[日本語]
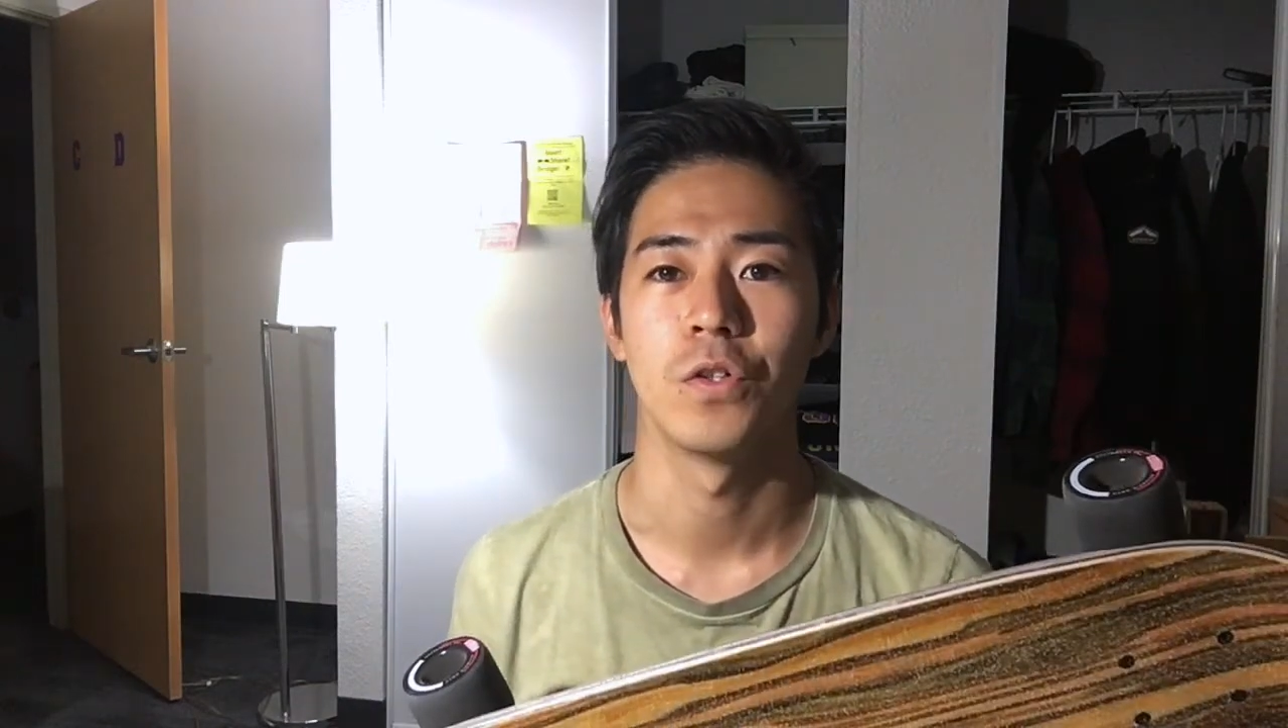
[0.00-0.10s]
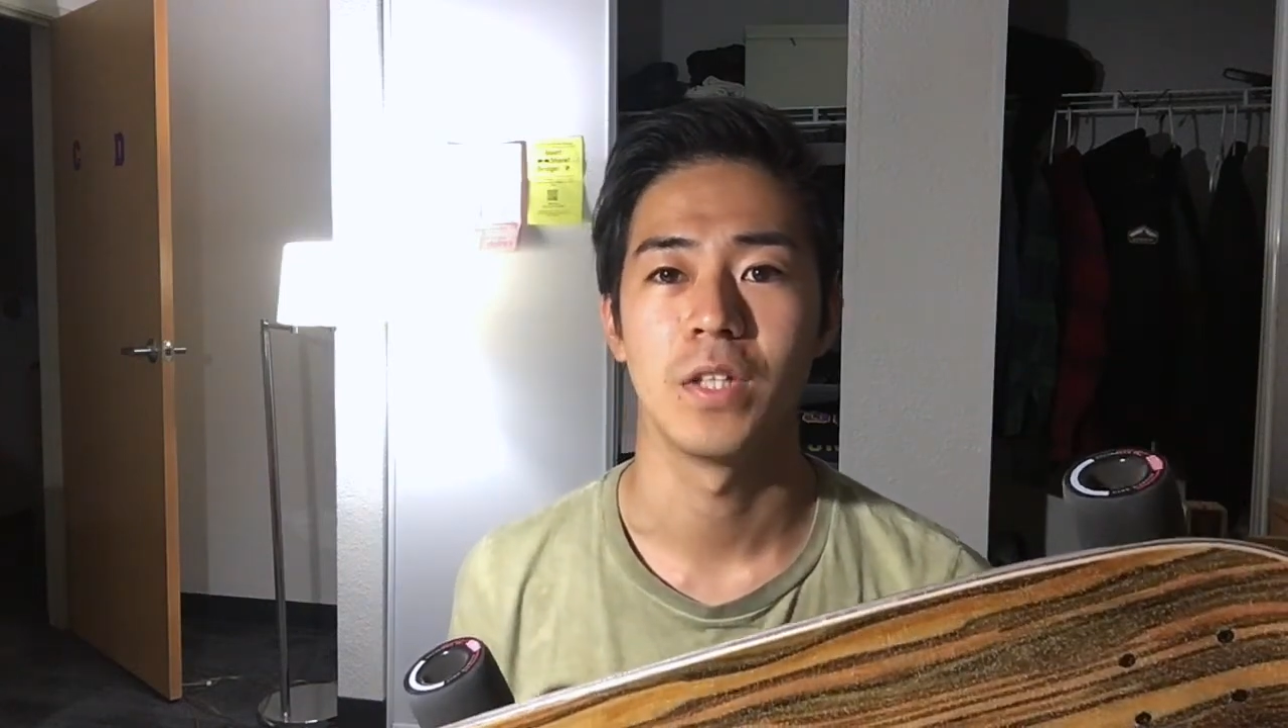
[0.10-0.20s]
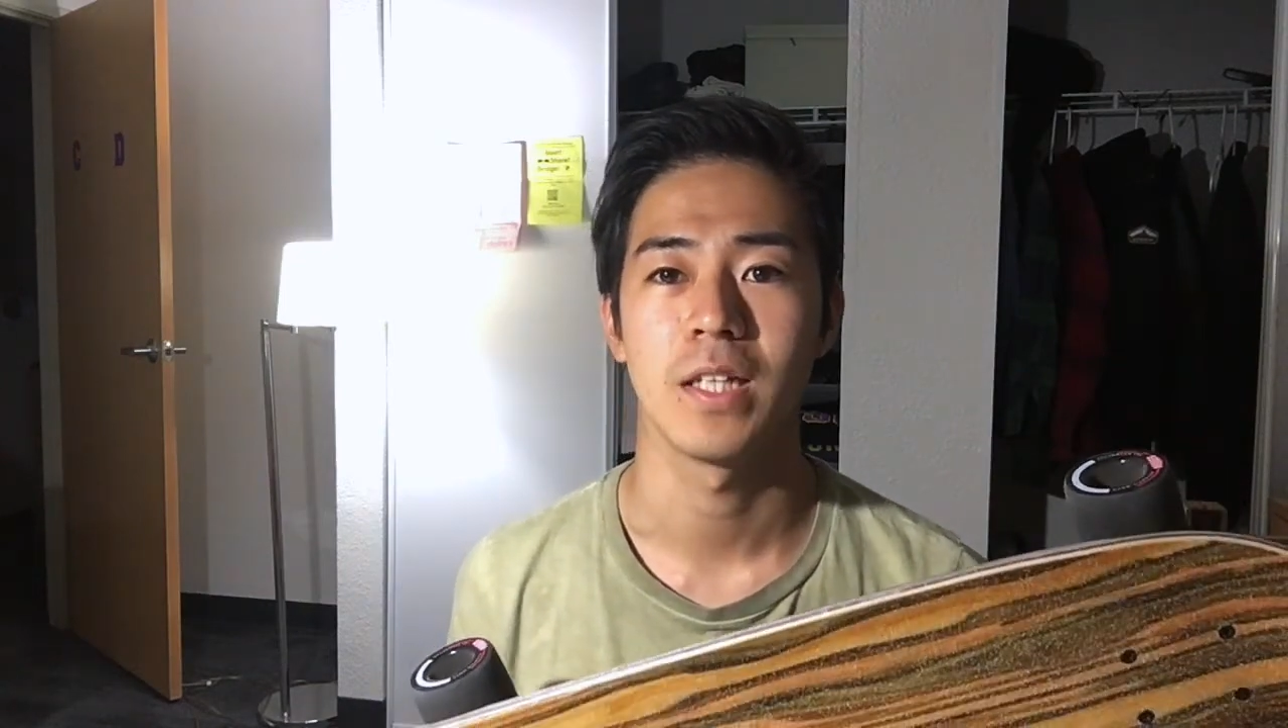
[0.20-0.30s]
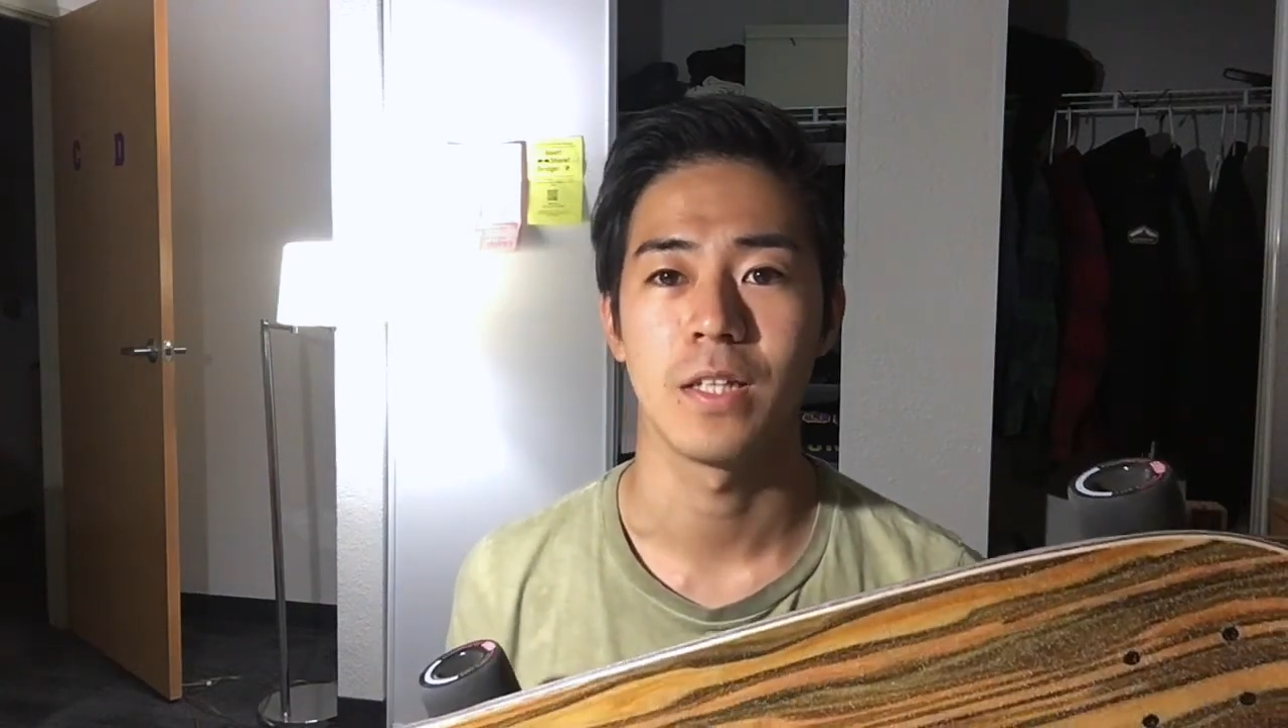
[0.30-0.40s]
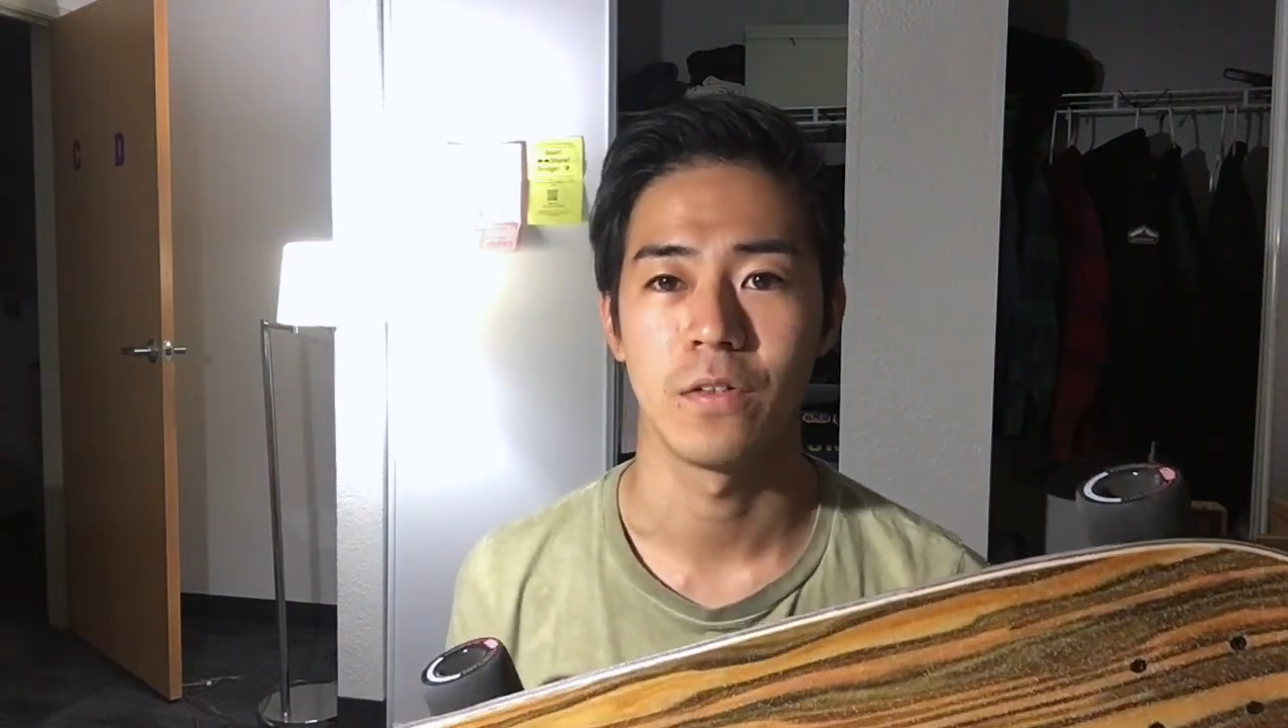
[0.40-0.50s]
入
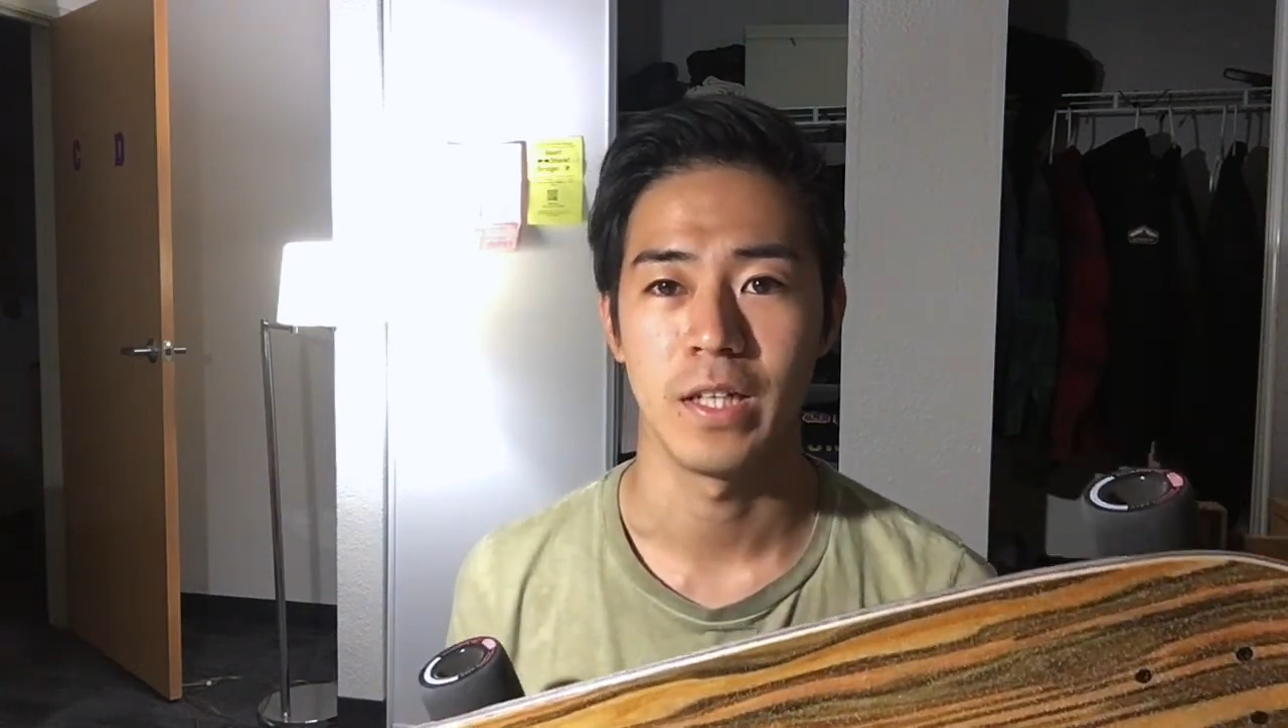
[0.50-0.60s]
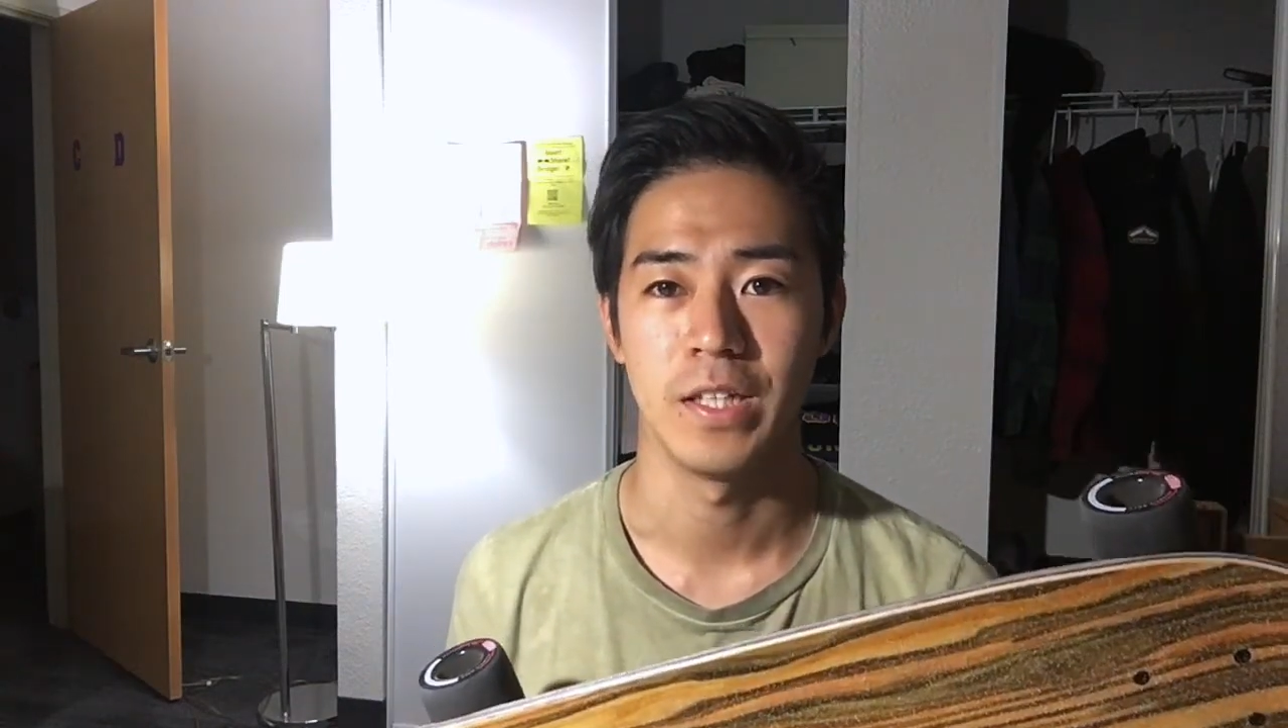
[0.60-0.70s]
だったので